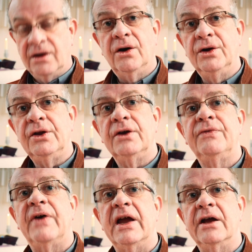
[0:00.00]
Heute
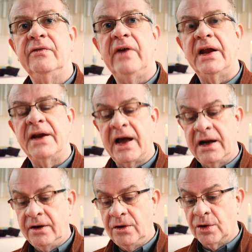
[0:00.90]
feiern wir in
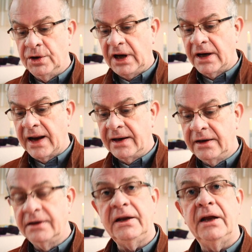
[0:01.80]
allen
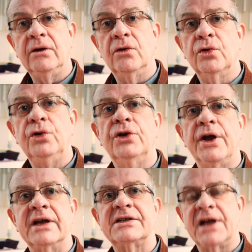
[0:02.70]
Kontinenten den
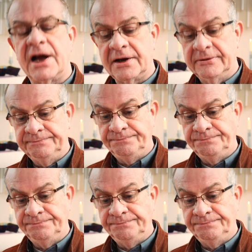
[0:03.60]
Gründonnerstag.